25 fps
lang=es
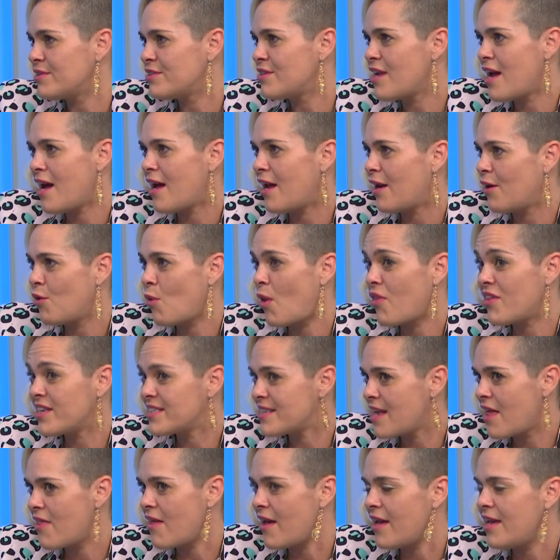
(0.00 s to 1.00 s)
O sea, no
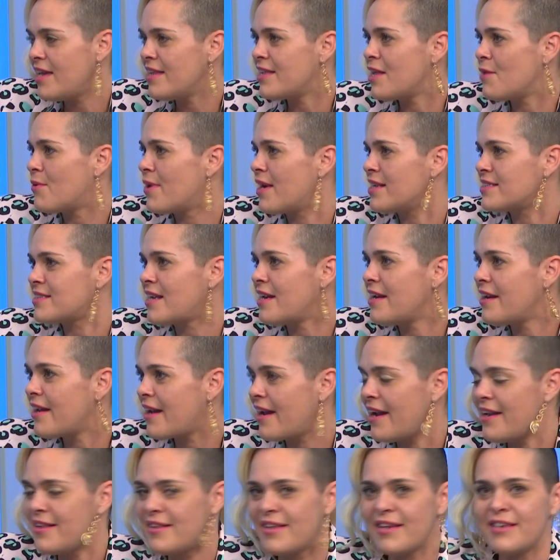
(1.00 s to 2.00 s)
haces nada ahí, te van a salir
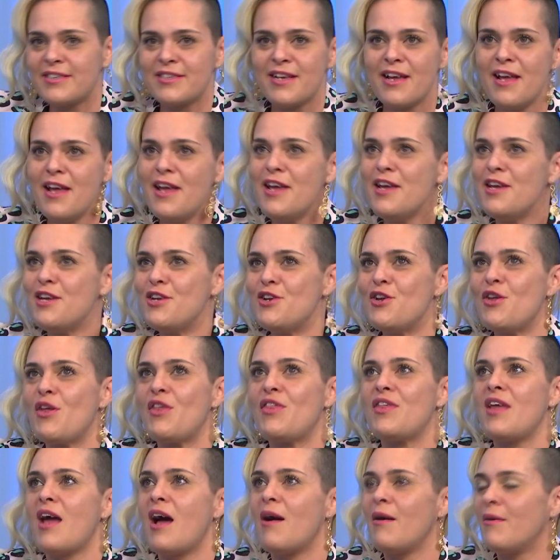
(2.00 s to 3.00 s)
haters. Y yo
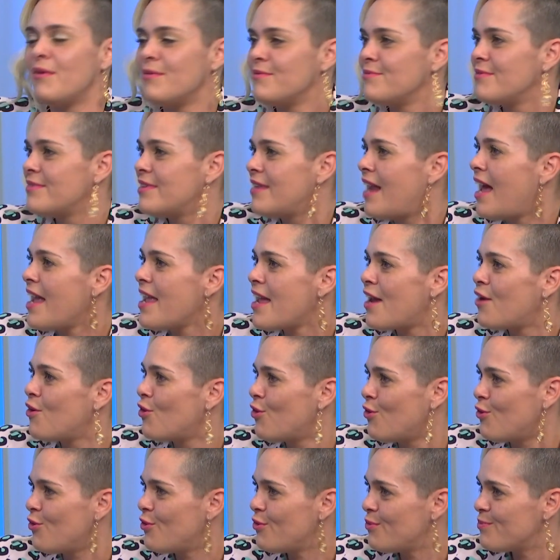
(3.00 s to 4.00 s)
decía, Laia,
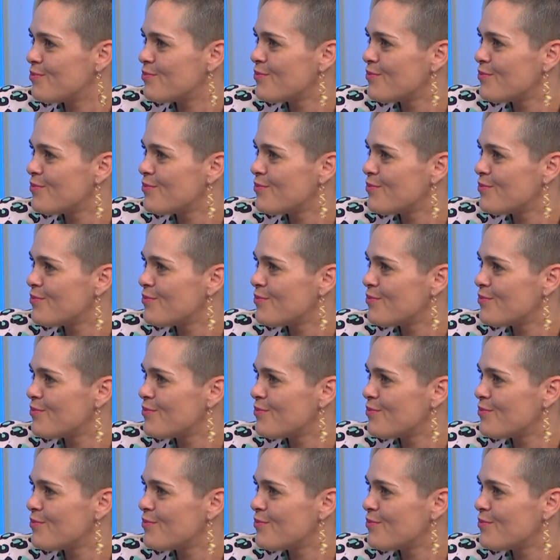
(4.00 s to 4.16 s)
no